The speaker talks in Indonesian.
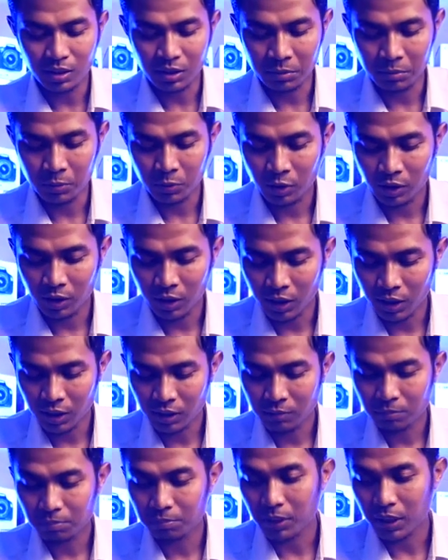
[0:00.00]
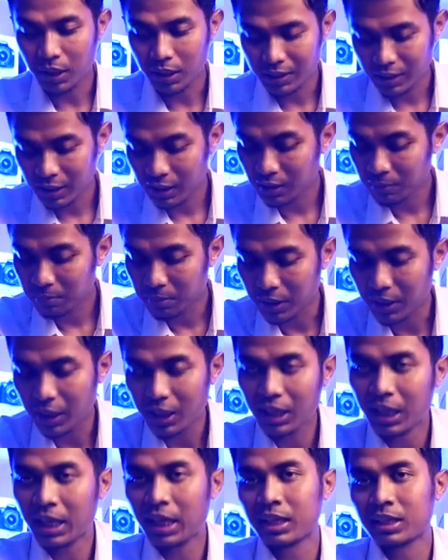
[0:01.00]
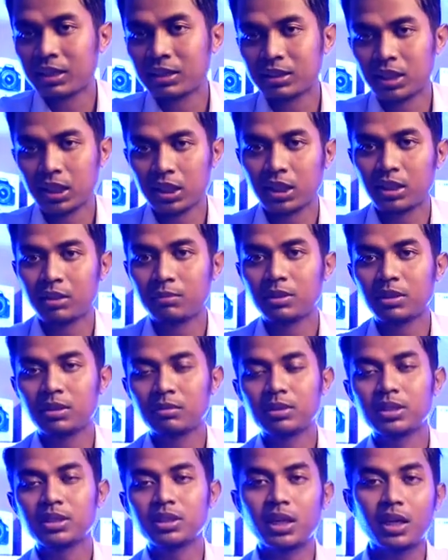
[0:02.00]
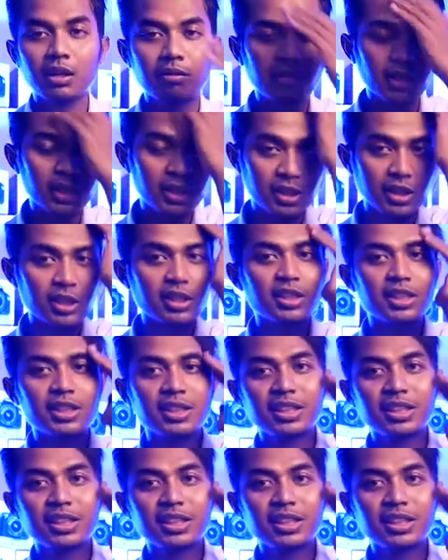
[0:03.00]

kemudian beratnya lebih ringan jadi teman-teman cewek nih